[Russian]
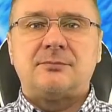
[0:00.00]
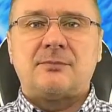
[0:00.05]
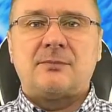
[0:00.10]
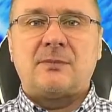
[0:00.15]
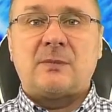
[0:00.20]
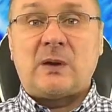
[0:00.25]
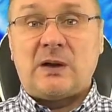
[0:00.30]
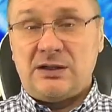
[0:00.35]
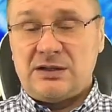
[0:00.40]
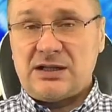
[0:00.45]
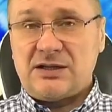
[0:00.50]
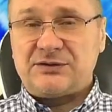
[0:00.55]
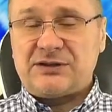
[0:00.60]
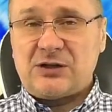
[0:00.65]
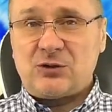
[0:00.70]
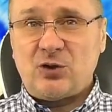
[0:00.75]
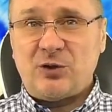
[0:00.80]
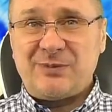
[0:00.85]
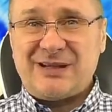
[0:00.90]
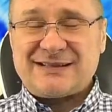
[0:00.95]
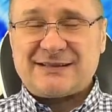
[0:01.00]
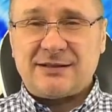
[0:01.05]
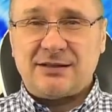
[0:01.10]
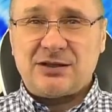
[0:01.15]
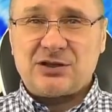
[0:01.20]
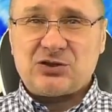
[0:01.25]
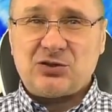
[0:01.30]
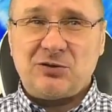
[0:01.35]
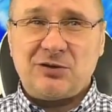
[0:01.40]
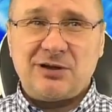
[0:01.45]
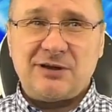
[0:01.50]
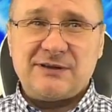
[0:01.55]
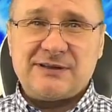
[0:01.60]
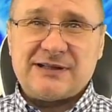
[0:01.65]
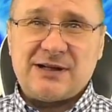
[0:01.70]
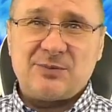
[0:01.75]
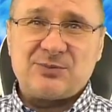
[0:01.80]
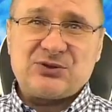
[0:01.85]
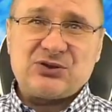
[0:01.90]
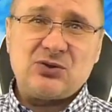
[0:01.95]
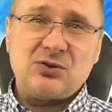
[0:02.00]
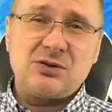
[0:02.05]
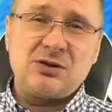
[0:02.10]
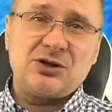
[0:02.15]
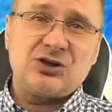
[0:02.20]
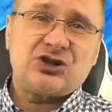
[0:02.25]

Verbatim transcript: Итак, второе место нашего видеообзора –